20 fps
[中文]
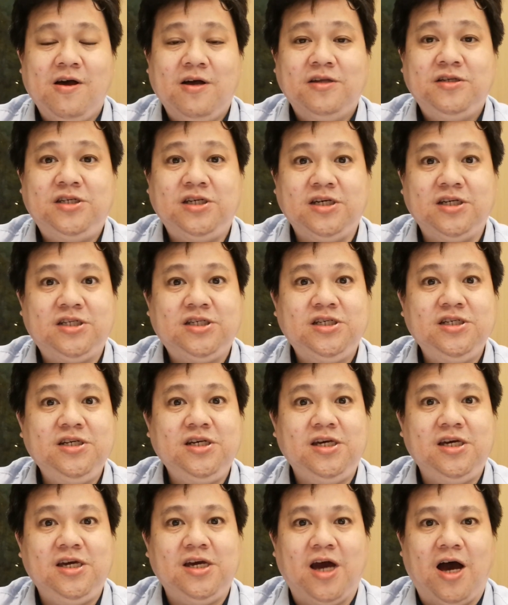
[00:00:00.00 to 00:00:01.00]
仅次
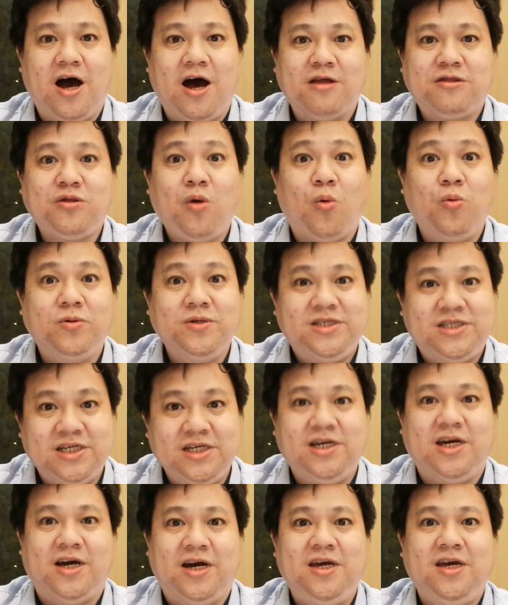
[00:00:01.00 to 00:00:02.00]
于东
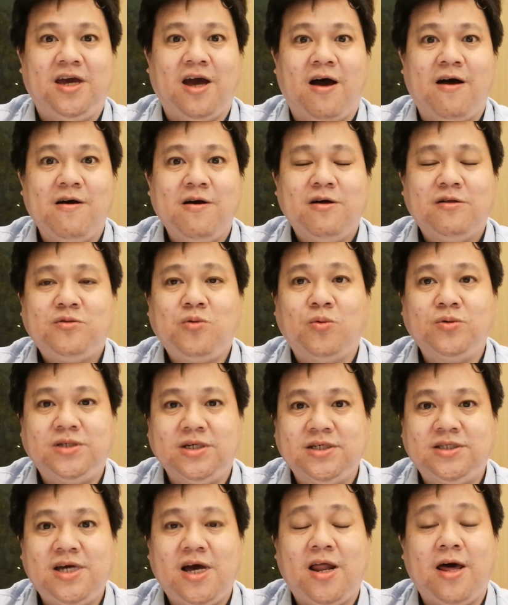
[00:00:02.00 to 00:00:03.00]
京而已啊。东
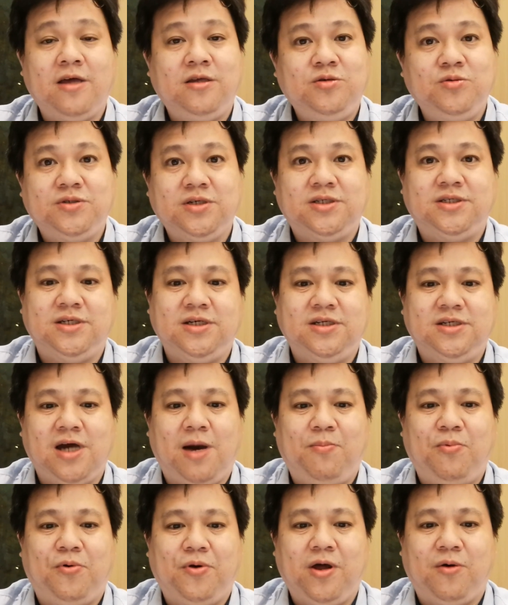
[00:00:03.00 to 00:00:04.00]
京下来就是新加
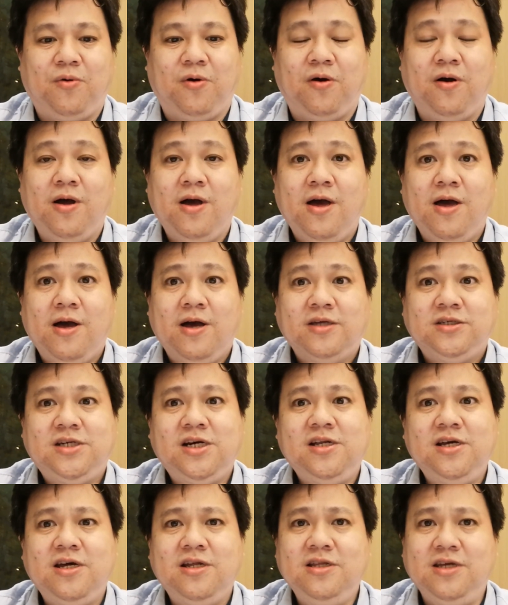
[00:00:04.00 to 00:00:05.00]
坡了哦。
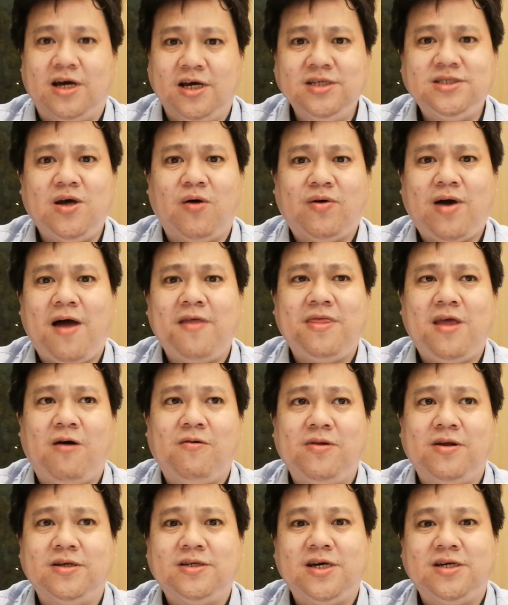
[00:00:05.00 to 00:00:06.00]
这里你很少看
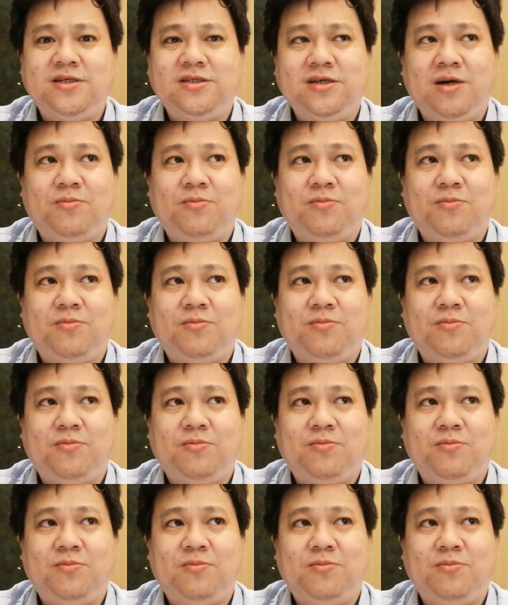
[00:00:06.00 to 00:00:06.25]
到呢，在新加